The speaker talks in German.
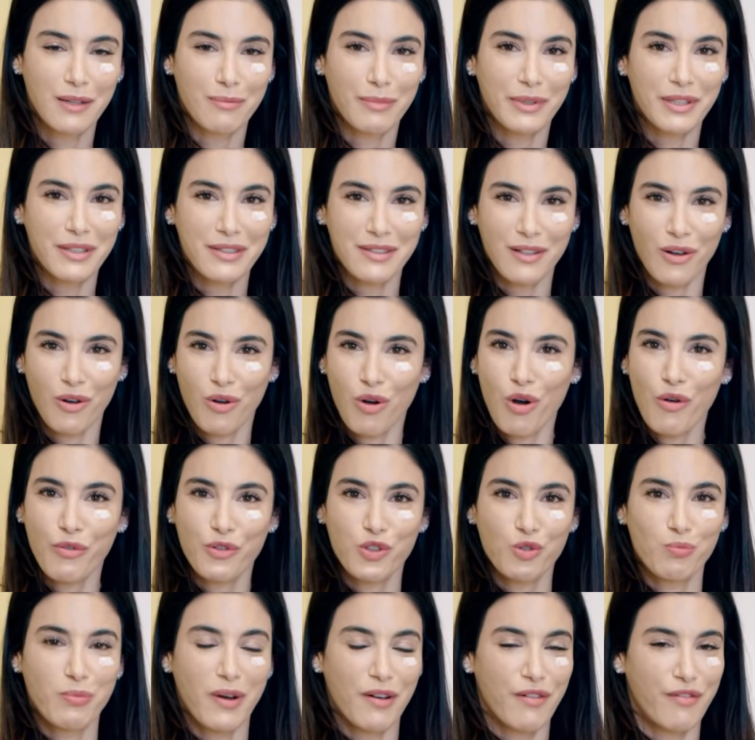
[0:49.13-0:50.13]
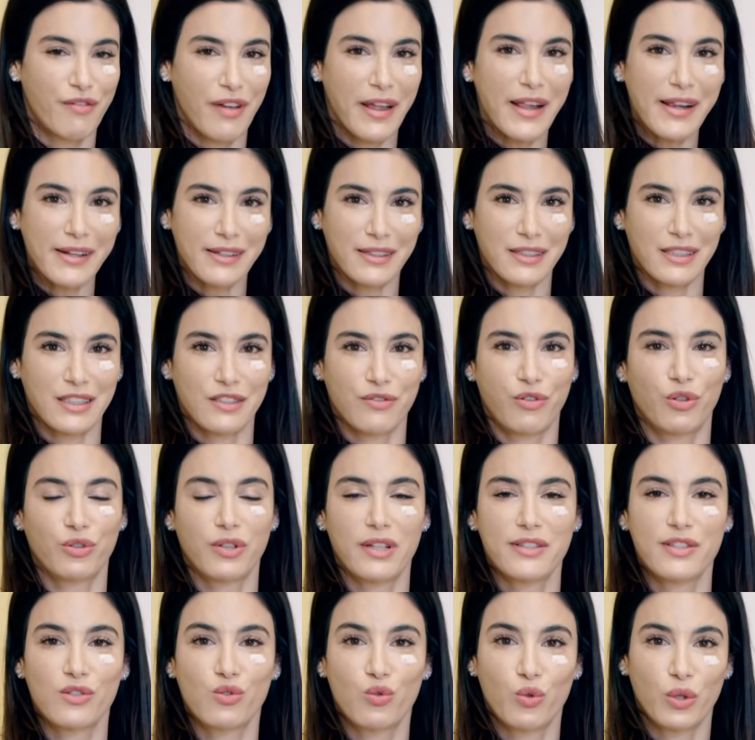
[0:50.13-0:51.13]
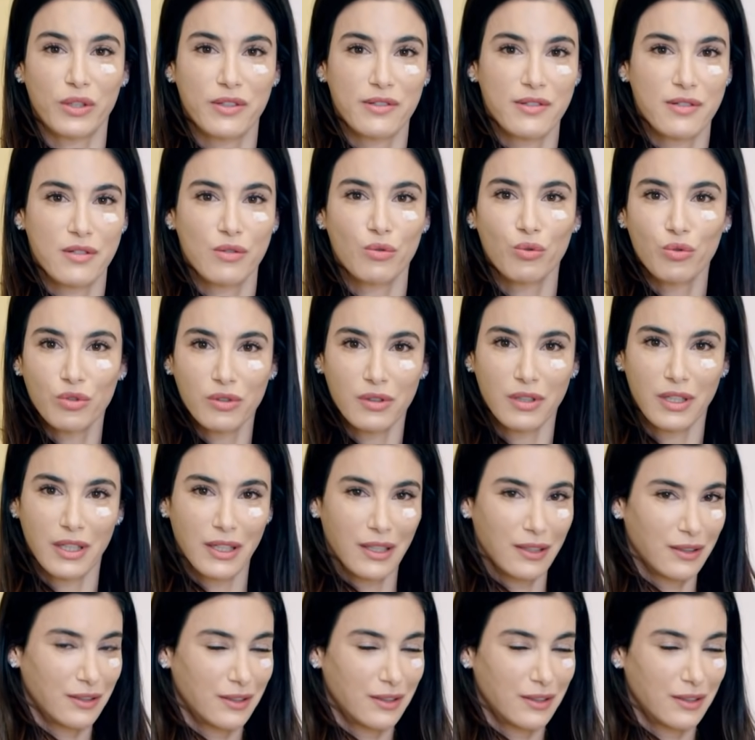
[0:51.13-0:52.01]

Man ist auch oft überwältigt von der Situation,